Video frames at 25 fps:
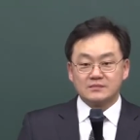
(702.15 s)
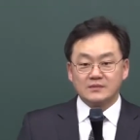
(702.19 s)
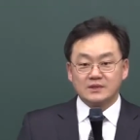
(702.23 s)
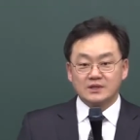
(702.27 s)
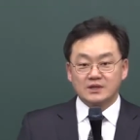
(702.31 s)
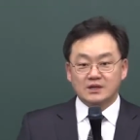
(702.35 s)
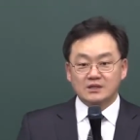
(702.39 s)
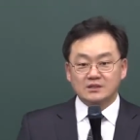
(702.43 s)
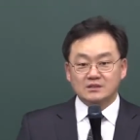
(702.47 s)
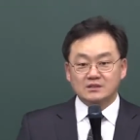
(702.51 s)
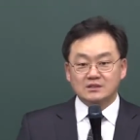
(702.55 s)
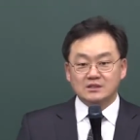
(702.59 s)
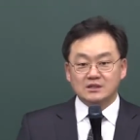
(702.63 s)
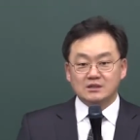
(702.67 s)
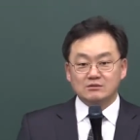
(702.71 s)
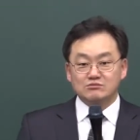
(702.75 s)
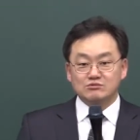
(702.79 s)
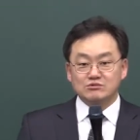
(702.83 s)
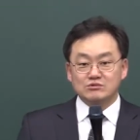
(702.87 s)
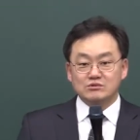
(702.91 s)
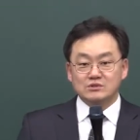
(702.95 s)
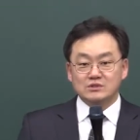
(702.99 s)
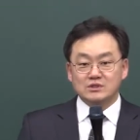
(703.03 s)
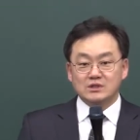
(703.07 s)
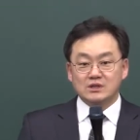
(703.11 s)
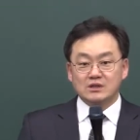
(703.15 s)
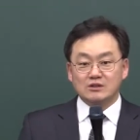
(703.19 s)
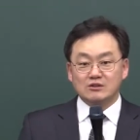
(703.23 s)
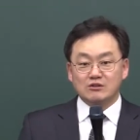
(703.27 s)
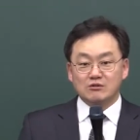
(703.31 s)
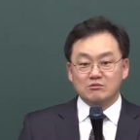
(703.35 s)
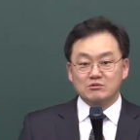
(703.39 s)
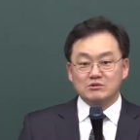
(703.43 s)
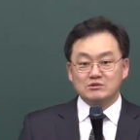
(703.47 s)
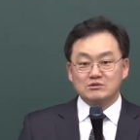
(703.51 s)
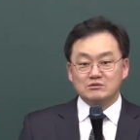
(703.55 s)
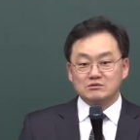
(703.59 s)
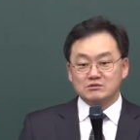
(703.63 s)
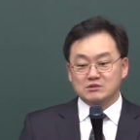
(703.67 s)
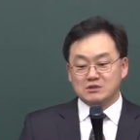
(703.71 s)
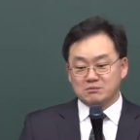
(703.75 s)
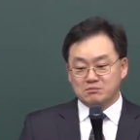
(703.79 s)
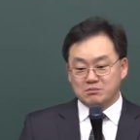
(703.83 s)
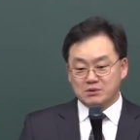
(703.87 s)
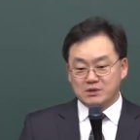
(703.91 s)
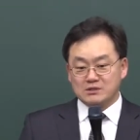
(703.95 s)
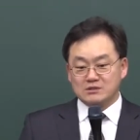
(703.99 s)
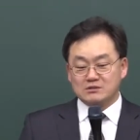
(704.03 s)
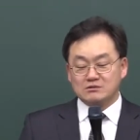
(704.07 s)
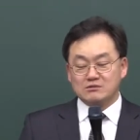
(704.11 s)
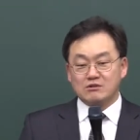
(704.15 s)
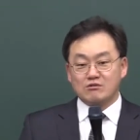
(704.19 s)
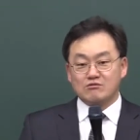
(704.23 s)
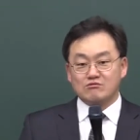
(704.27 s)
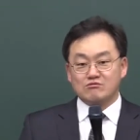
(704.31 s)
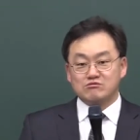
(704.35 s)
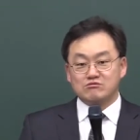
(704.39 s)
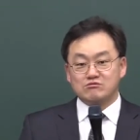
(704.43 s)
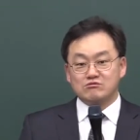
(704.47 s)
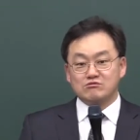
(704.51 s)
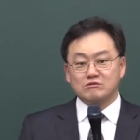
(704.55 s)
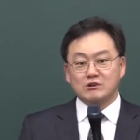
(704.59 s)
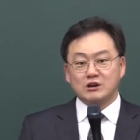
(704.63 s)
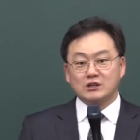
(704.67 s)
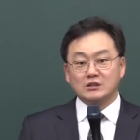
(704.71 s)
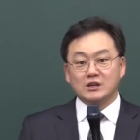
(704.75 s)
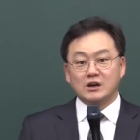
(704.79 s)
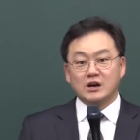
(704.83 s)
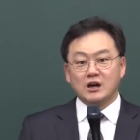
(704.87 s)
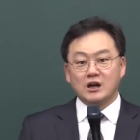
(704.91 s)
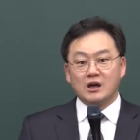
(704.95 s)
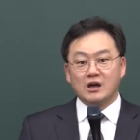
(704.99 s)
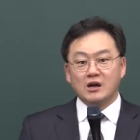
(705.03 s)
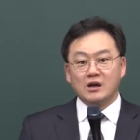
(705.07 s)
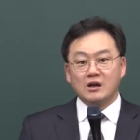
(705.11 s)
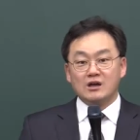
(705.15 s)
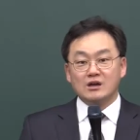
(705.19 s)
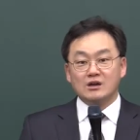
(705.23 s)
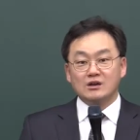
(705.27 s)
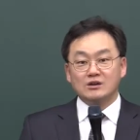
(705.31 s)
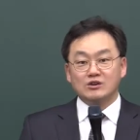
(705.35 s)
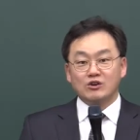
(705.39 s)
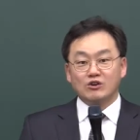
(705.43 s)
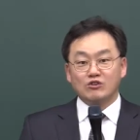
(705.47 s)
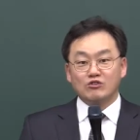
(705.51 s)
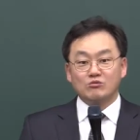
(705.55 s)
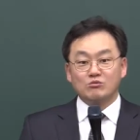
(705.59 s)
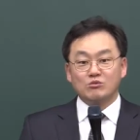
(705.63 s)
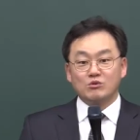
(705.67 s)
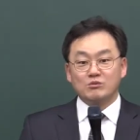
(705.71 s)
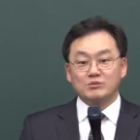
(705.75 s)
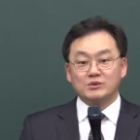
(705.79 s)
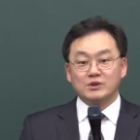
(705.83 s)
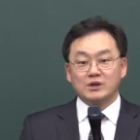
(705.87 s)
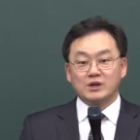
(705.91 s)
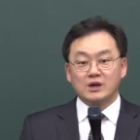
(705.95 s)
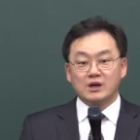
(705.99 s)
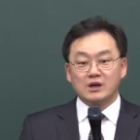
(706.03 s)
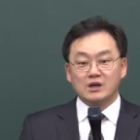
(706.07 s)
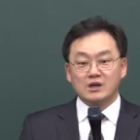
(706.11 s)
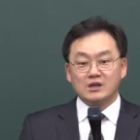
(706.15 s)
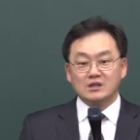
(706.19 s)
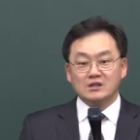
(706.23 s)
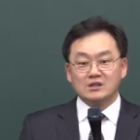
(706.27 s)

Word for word: 갈등과 문제, 넘어지고 자빠지고 굴르고 하다가 결국 뭡니까?